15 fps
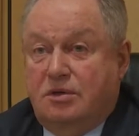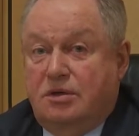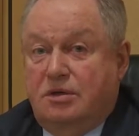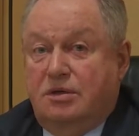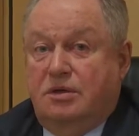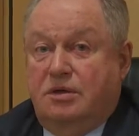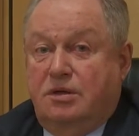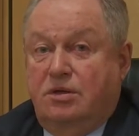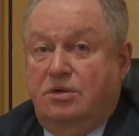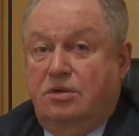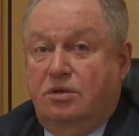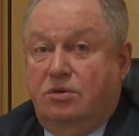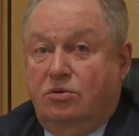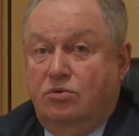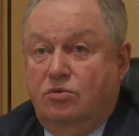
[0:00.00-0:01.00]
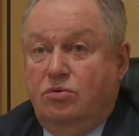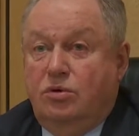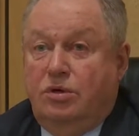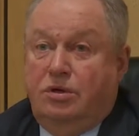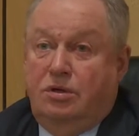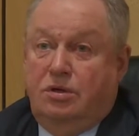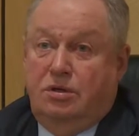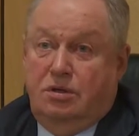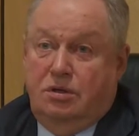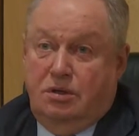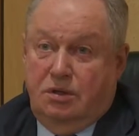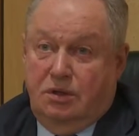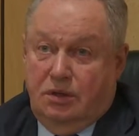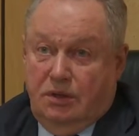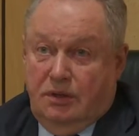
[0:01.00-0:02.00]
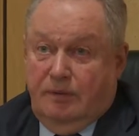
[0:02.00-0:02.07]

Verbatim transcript: и архитектуры, и